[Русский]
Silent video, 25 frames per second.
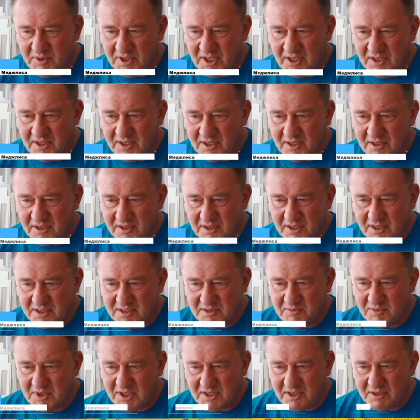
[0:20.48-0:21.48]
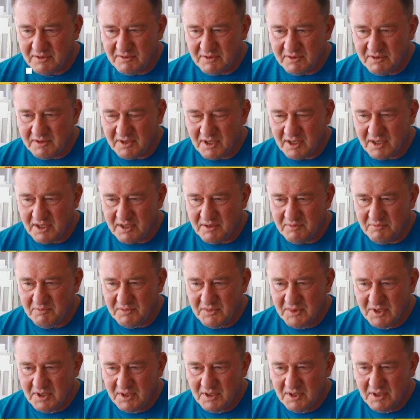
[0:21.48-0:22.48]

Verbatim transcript: в планах рассматривать таким